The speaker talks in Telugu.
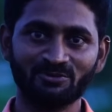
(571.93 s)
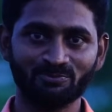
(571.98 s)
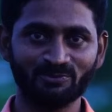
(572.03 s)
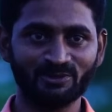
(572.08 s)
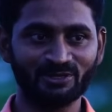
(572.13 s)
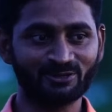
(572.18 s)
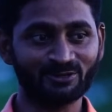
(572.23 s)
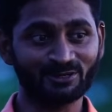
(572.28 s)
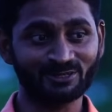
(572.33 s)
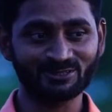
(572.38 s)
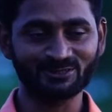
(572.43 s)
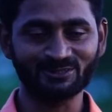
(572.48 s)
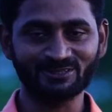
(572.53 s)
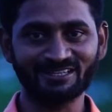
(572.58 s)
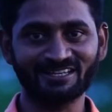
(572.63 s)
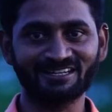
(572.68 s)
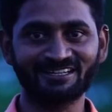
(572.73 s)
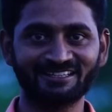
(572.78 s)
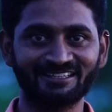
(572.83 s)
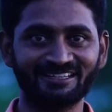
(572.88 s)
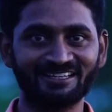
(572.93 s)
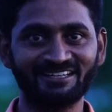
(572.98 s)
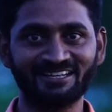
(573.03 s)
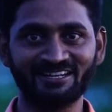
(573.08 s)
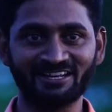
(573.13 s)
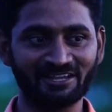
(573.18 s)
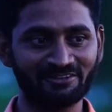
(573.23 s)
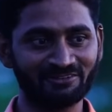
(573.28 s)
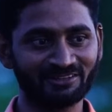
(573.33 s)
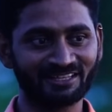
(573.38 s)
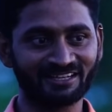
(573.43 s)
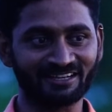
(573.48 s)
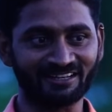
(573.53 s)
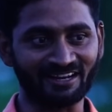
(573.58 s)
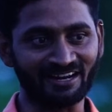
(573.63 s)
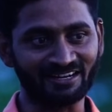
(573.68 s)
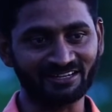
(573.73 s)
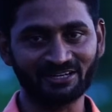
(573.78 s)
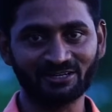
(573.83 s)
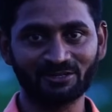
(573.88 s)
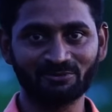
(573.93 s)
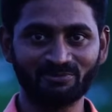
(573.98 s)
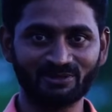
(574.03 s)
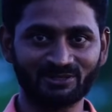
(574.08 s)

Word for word: మీరు కూడా చూశారు కదా నేను ఏ విధంగా నాటేయడం